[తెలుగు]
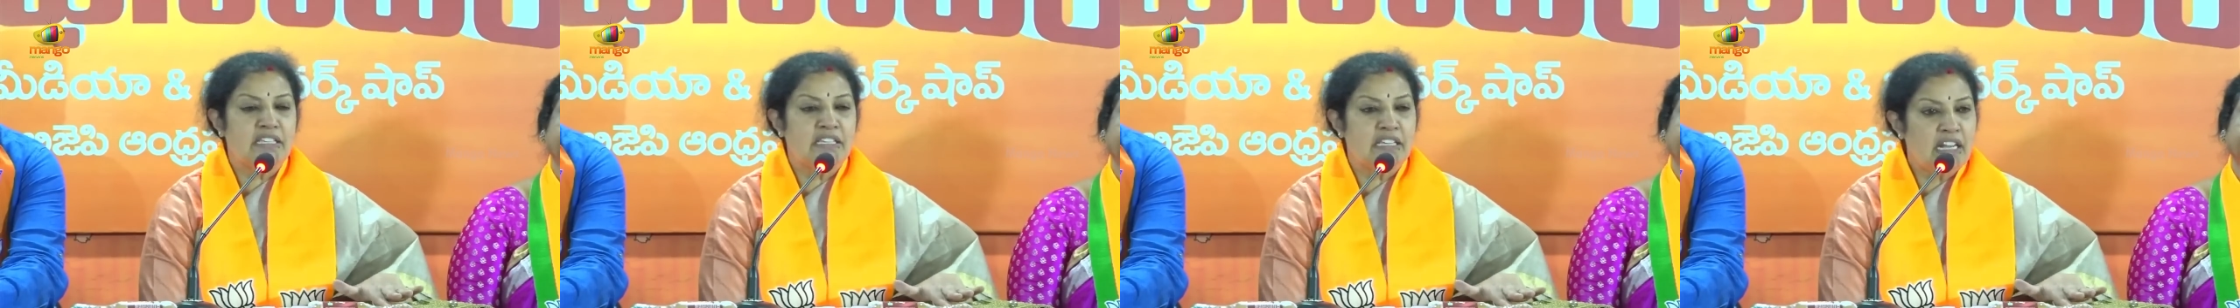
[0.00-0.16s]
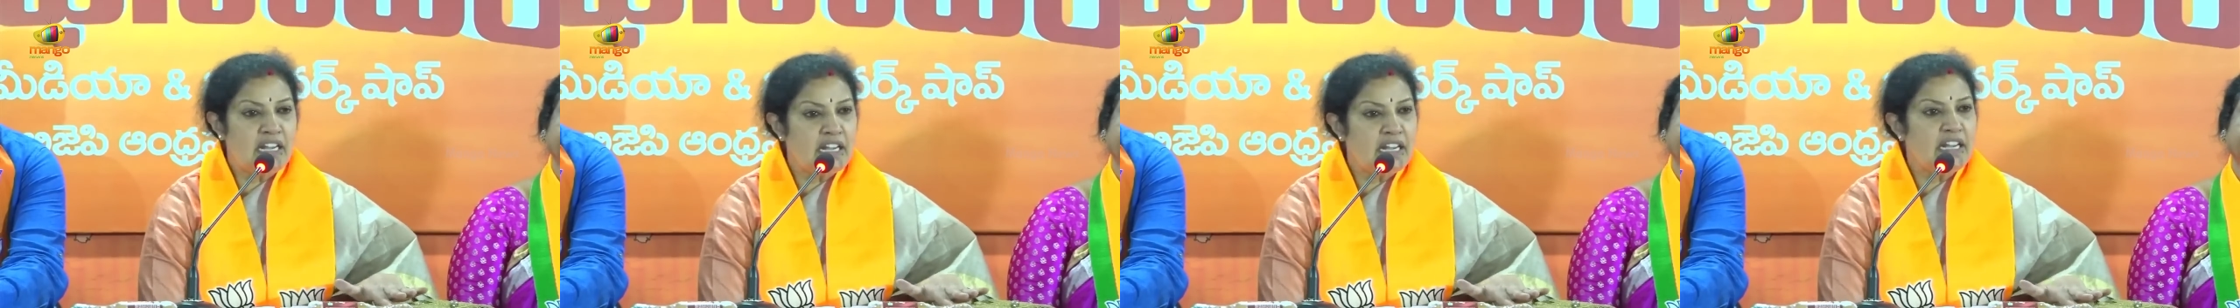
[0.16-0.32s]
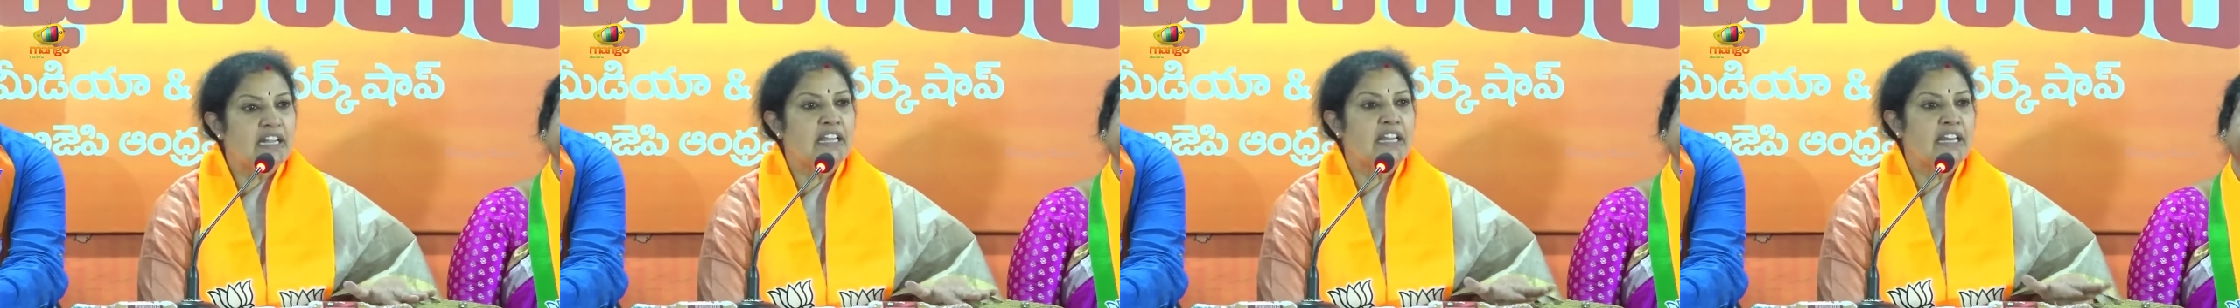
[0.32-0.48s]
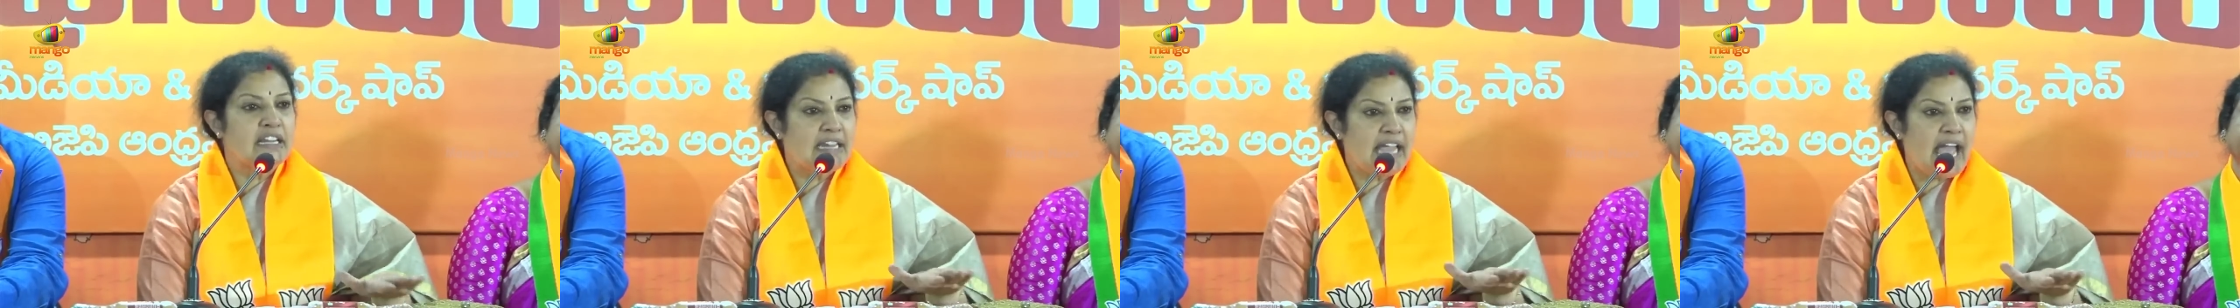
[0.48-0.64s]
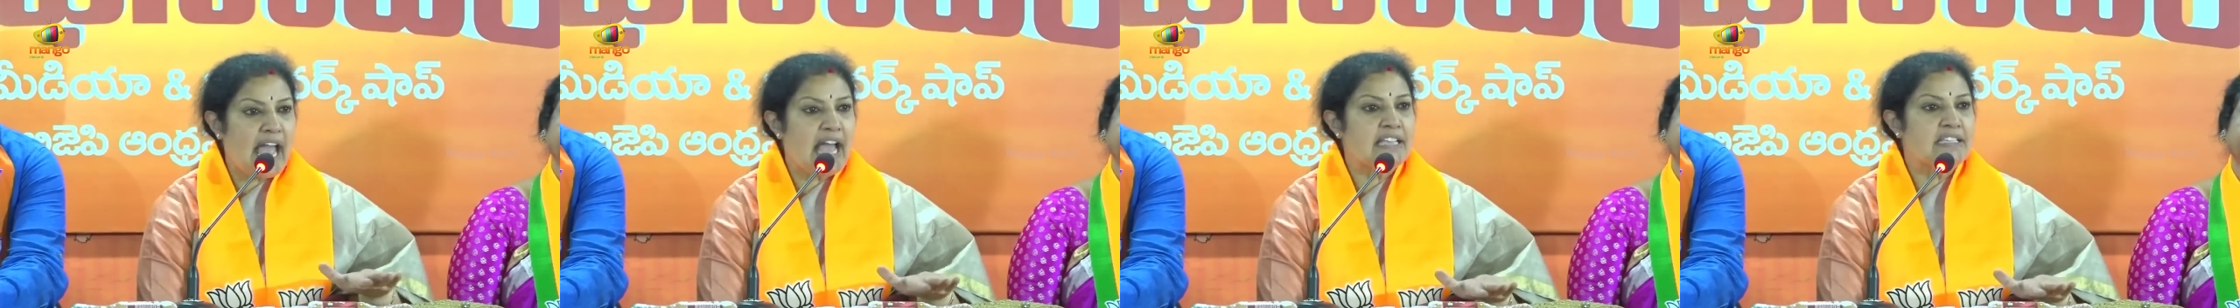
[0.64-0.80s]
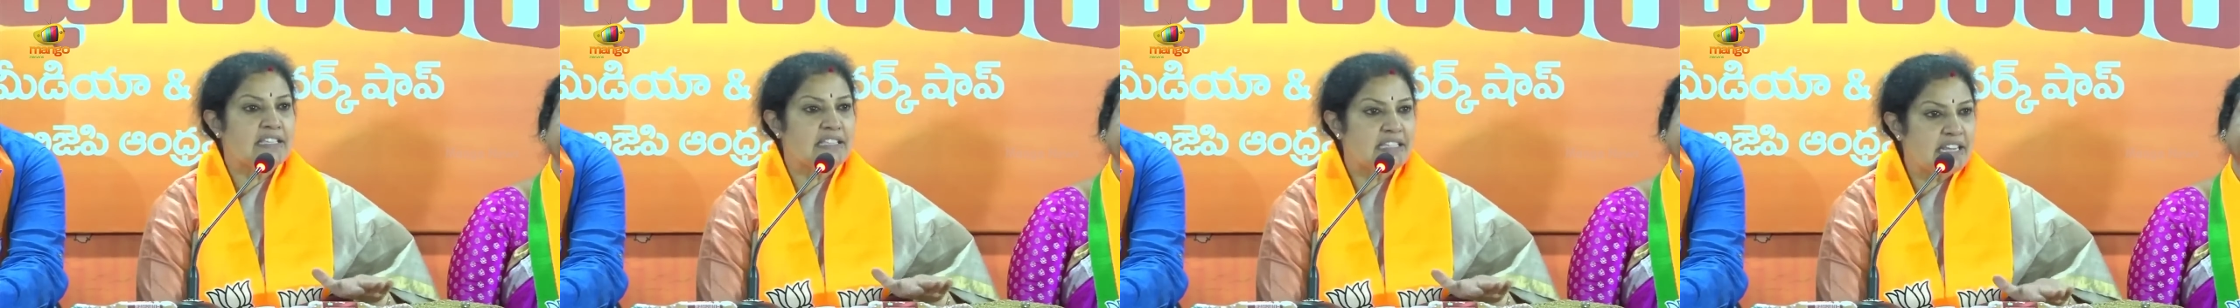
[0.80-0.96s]
సిలిండర్
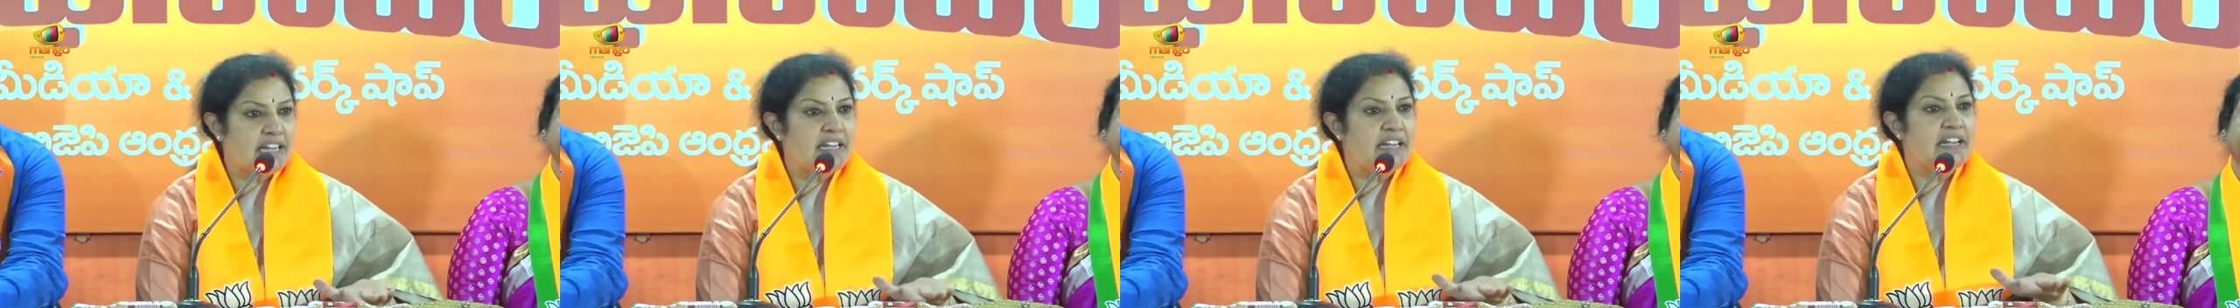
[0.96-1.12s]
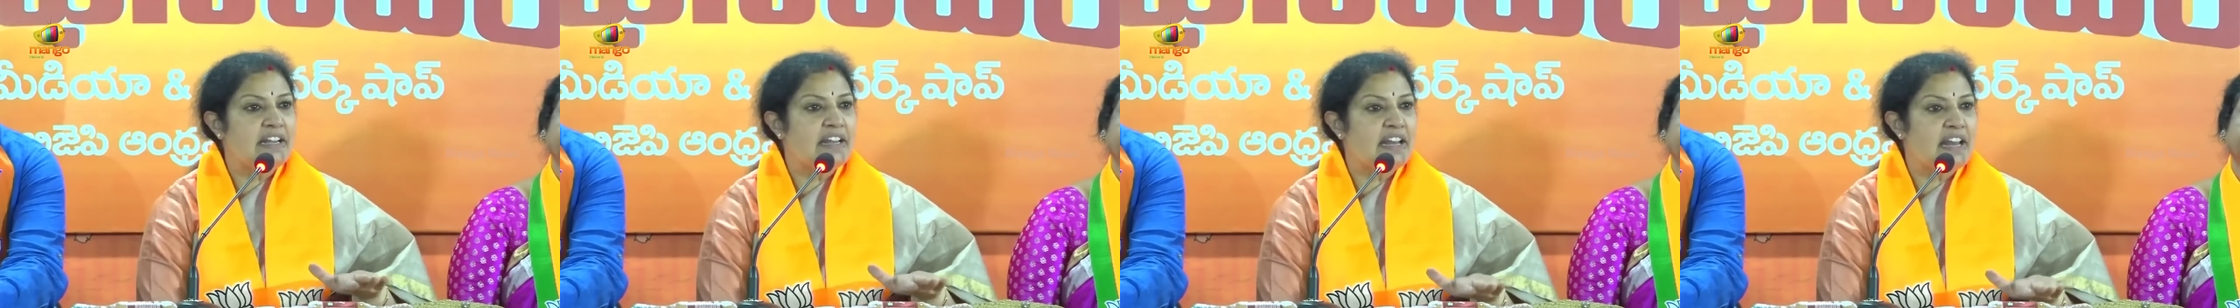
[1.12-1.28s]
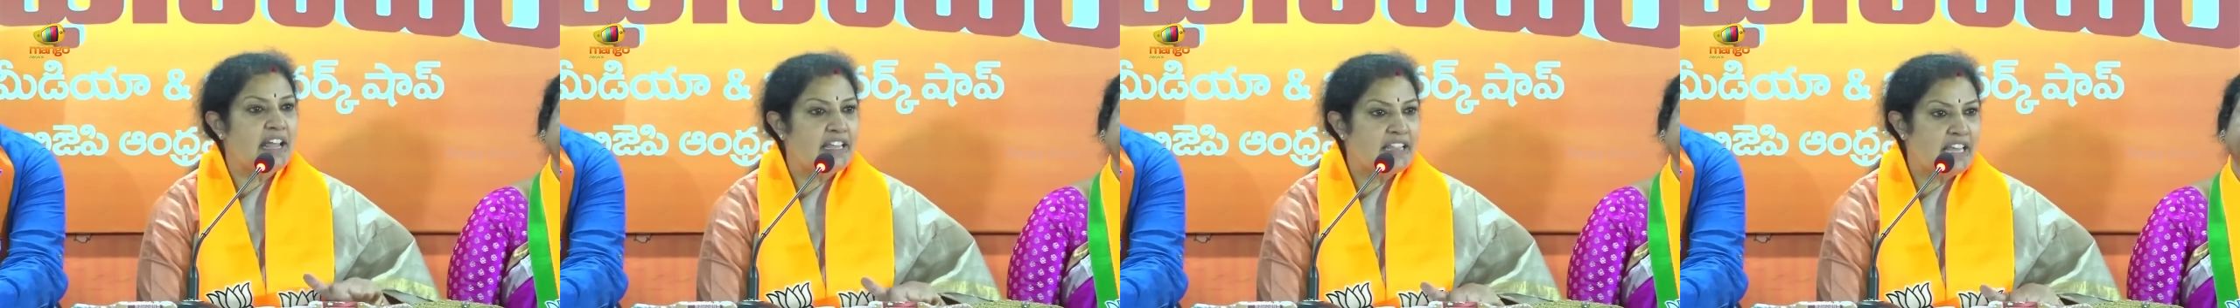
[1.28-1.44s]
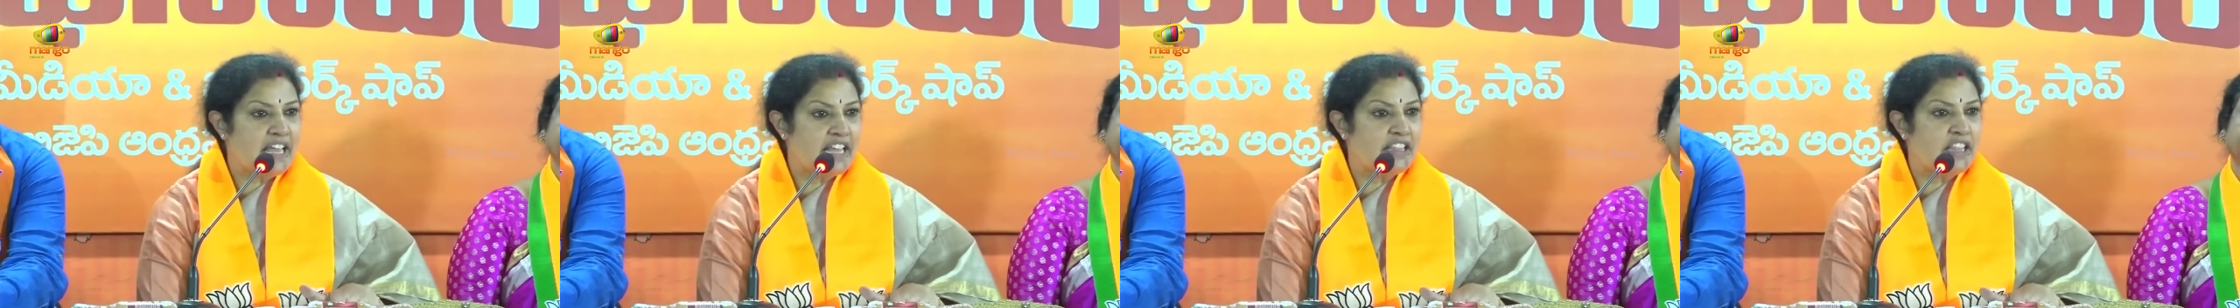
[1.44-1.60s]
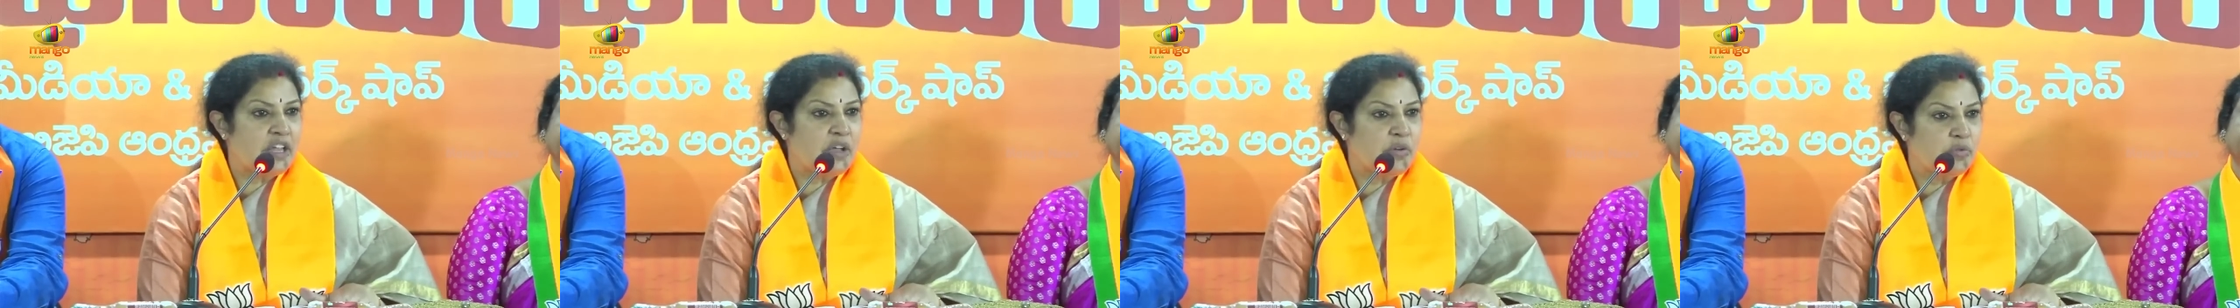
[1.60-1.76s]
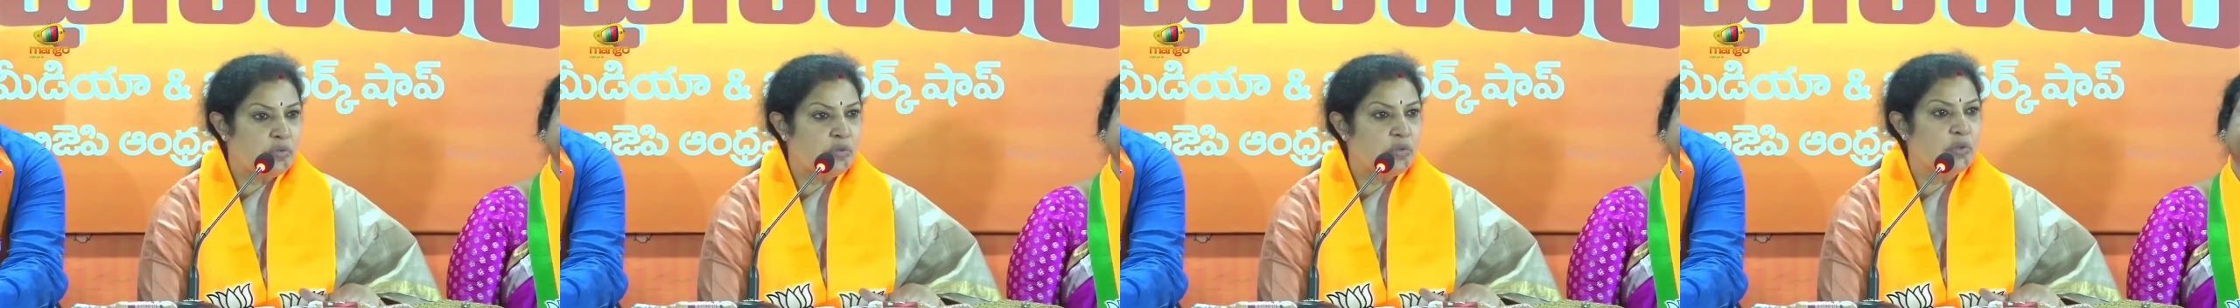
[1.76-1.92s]
గ్యాస్ సిలిండర్
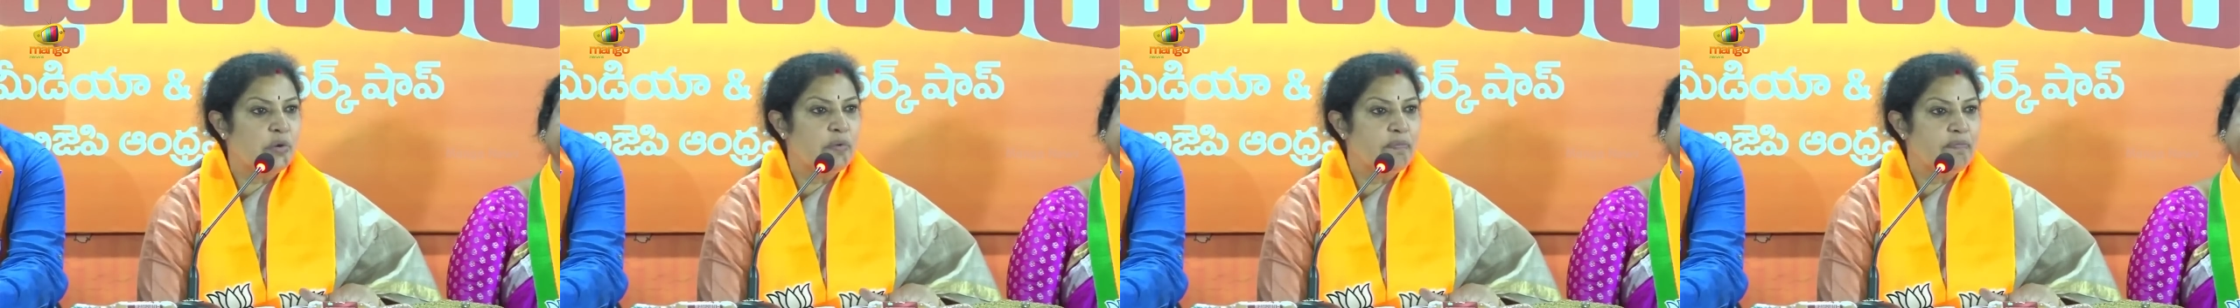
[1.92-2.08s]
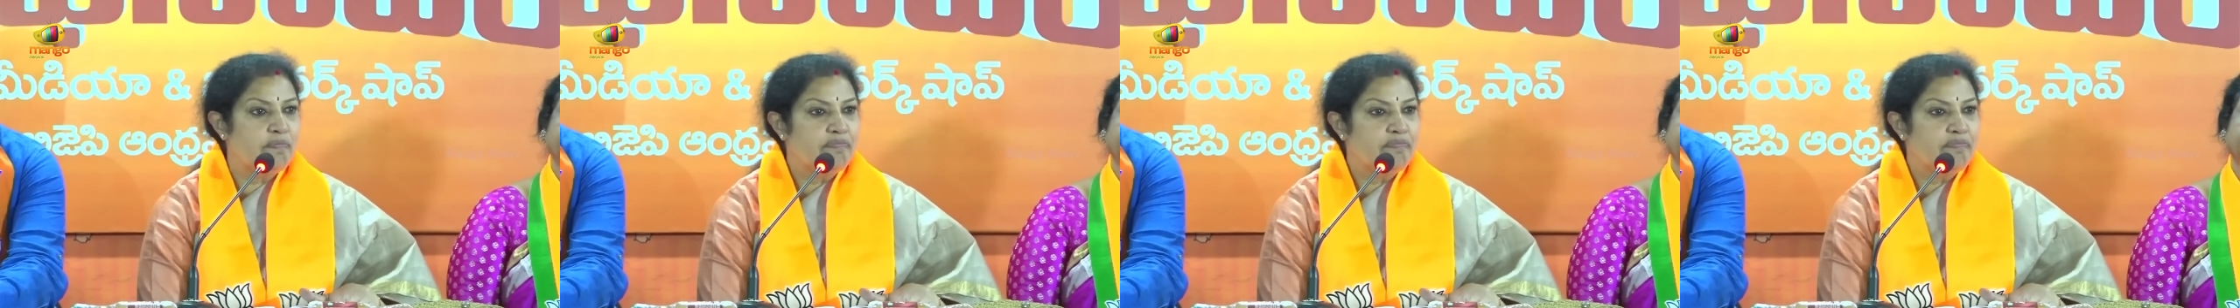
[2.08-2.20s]
ఏదైతే ఉందో